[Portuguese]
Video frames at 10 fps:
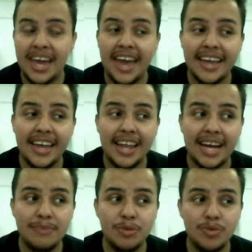é que ela
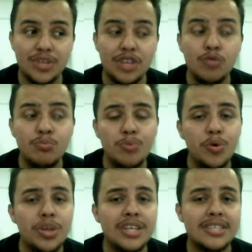acabou mudando
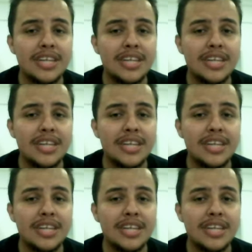muitas